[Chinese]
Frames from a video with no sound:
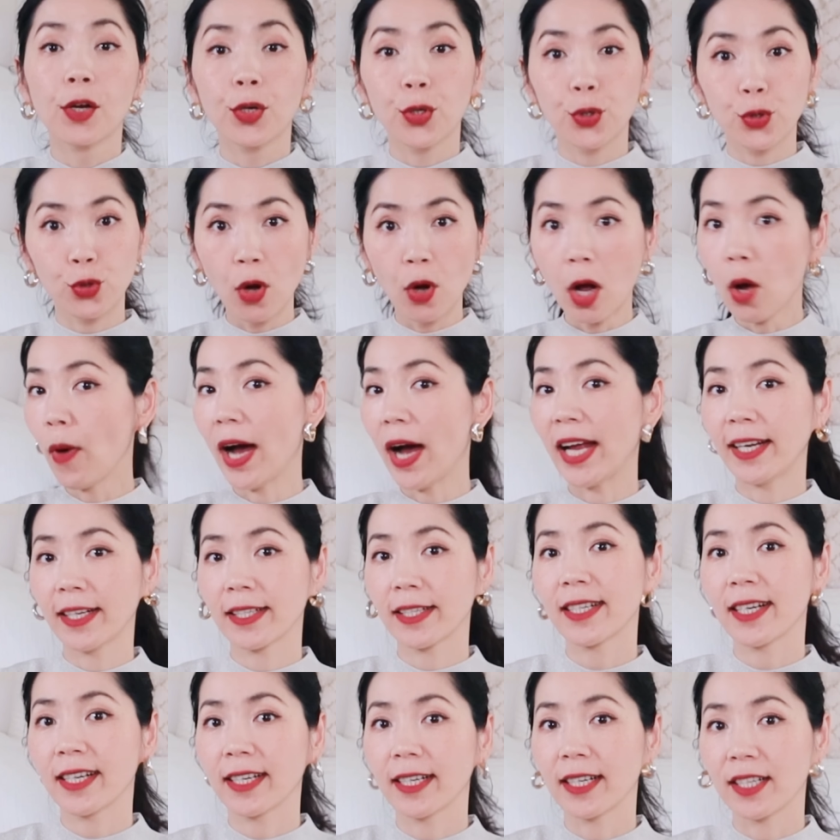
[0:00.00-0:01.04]
说完了
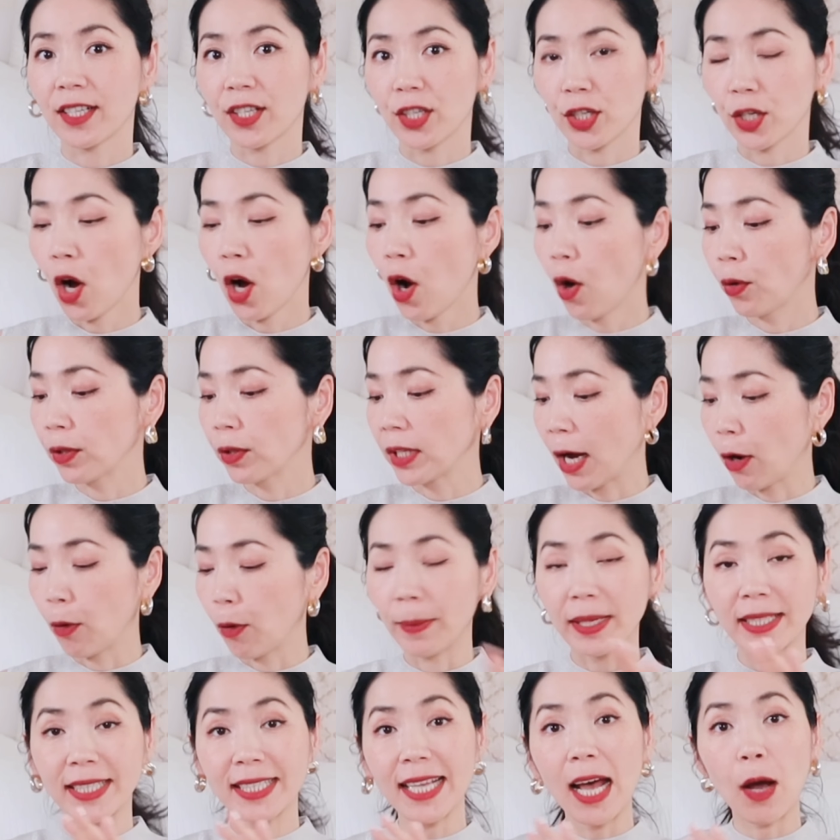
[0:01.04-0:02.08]
这个之后呢，
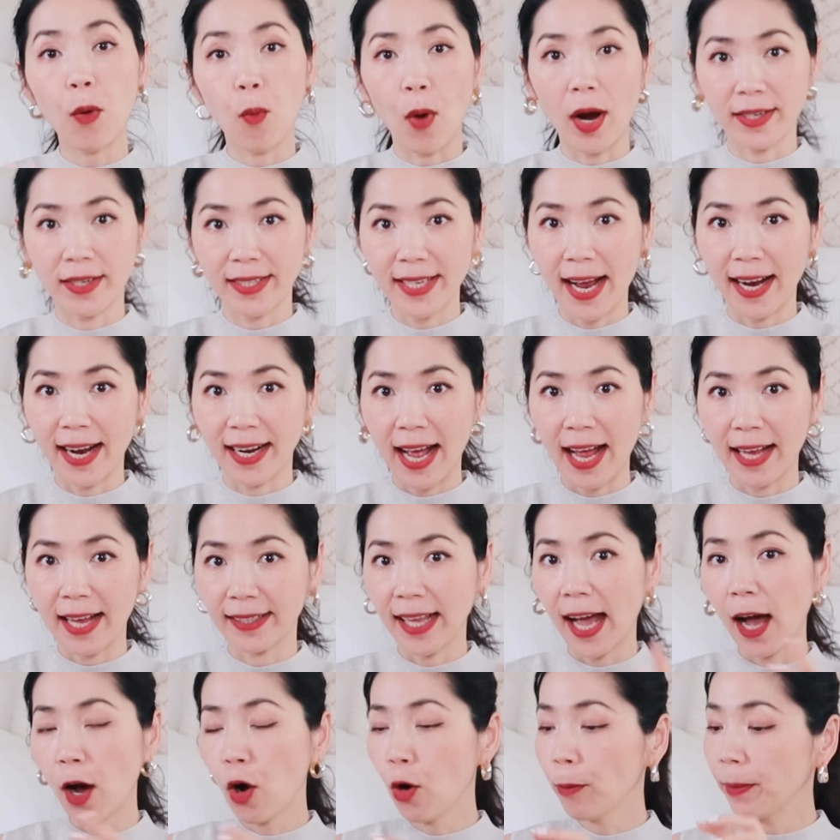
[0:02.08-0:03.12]
我们再往下
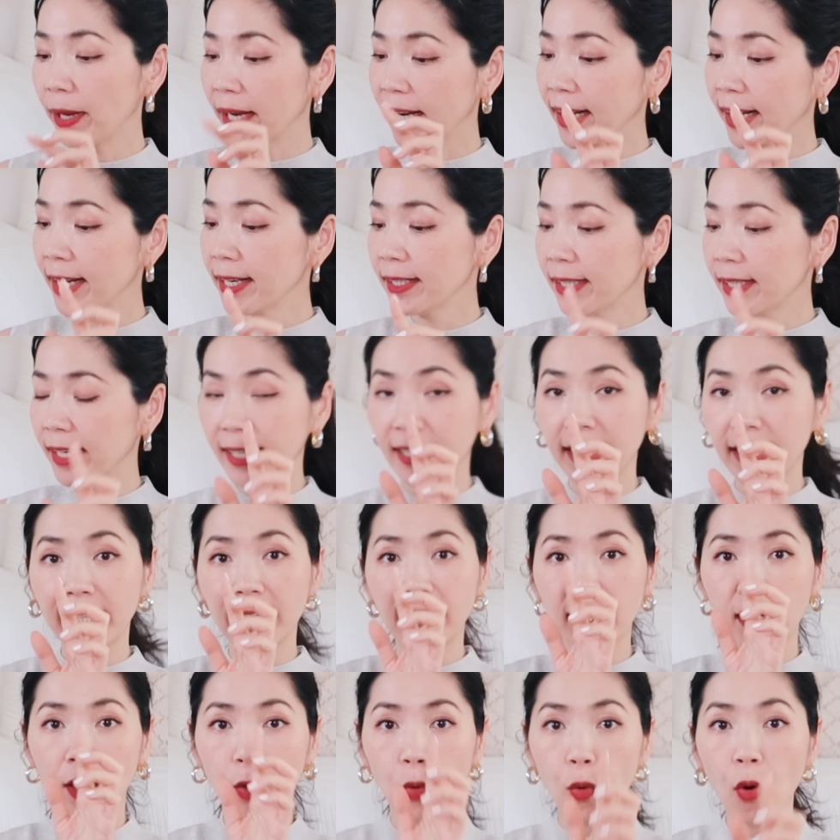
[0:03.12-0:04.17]
看，它后面跟着一
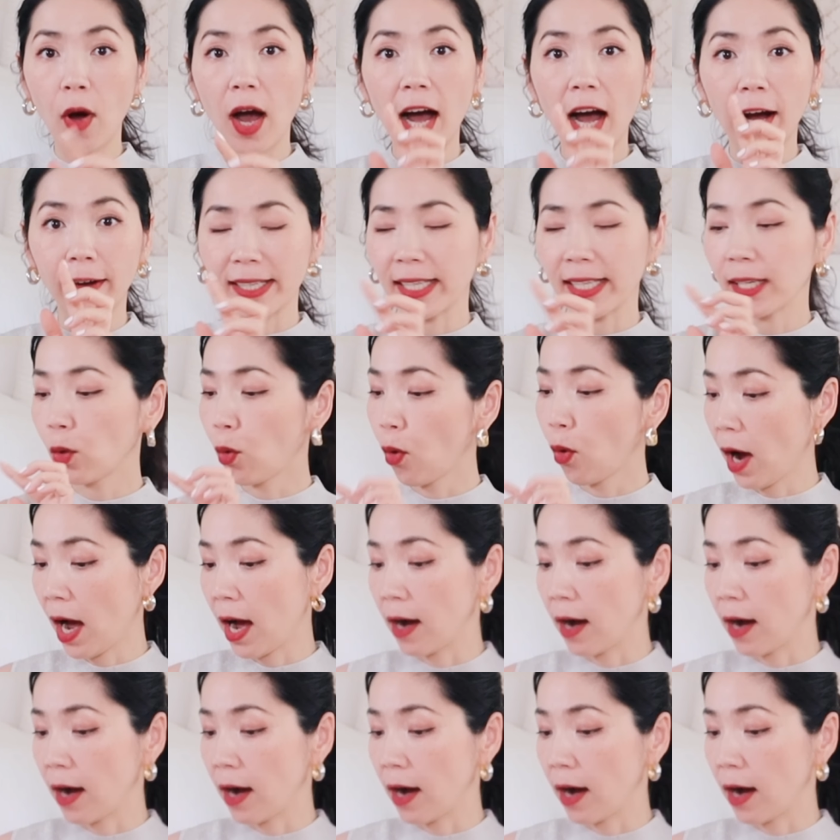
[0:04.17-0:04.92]
个括号1，